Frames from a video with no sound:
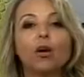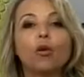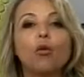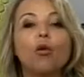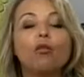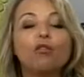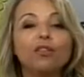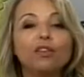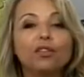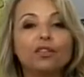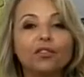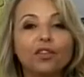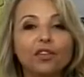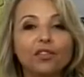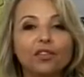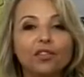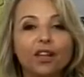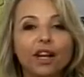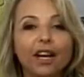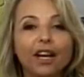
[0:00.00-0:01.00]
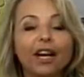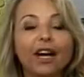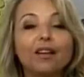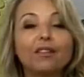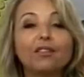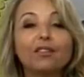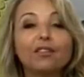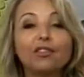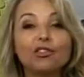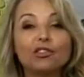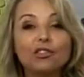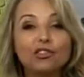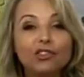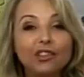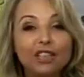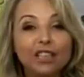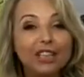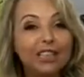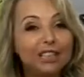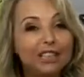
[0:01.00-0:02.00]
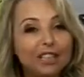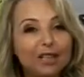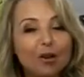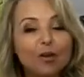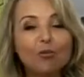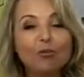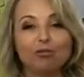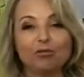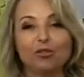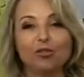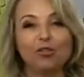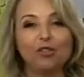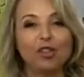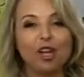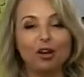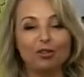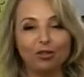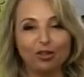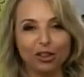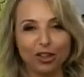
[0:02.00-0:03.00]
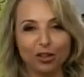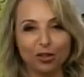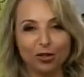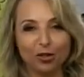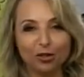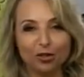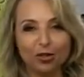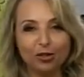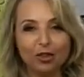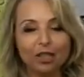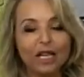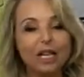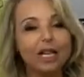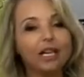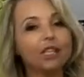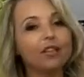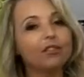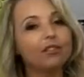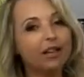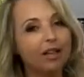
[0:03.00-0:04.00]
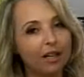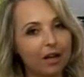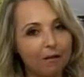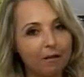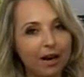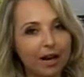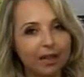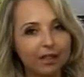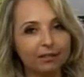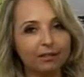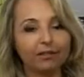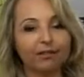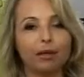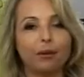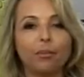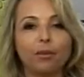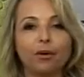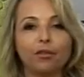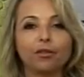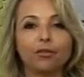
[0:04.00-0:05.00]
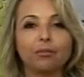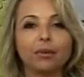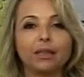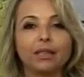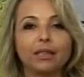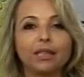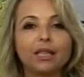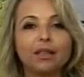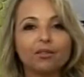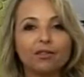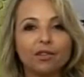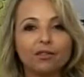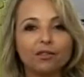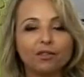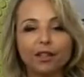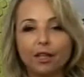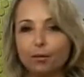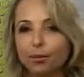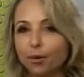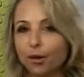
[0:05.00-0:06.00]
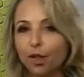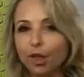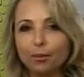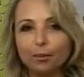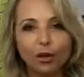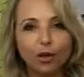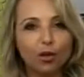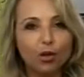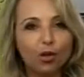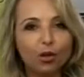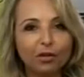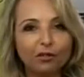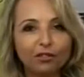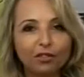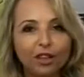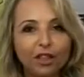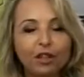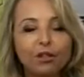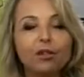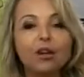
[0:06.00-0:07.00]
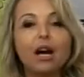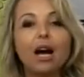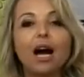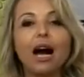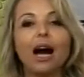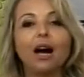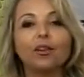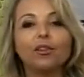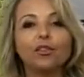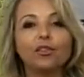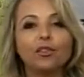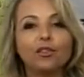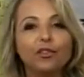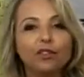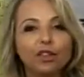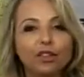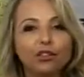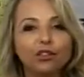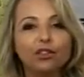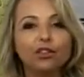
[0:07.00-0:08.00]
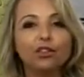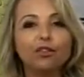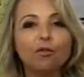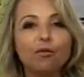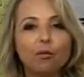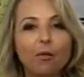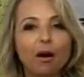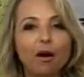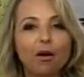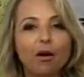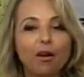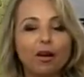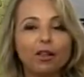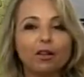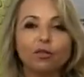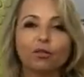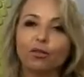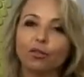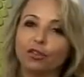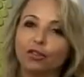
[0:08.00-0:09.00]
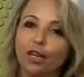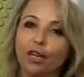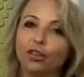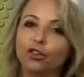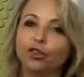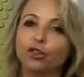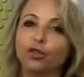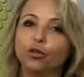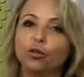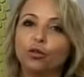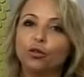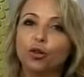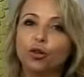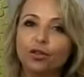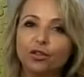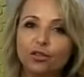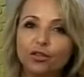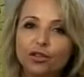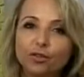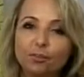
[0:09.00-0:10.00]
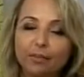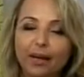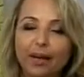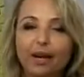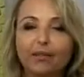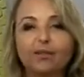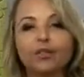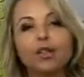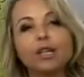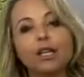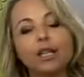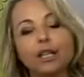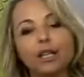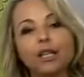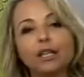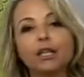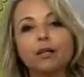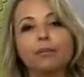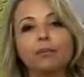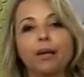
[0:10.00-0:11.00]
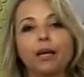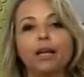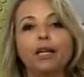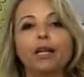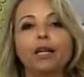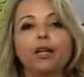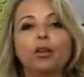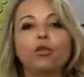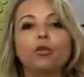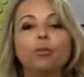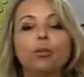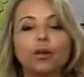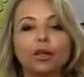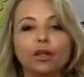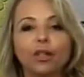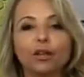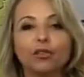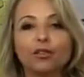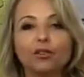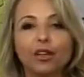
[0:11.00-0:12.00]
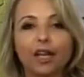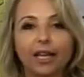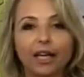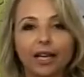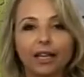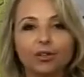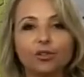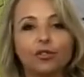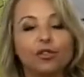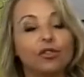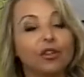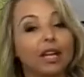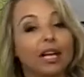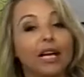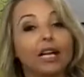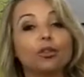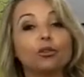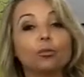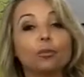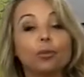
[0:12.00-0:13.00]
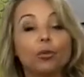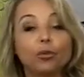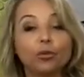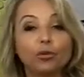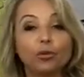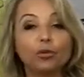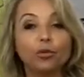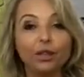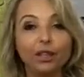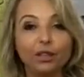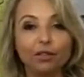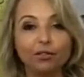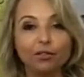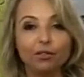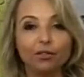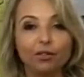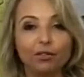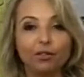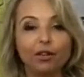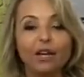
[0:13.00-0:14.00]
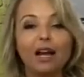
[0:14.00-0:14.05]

Convido você a assistir então o Saúde é Tudo, que vai ao ar na próxima terça-feira, programa novinho, às 21 horas, no site do Cindy Preves e também no portal do Zacato, desacato.info.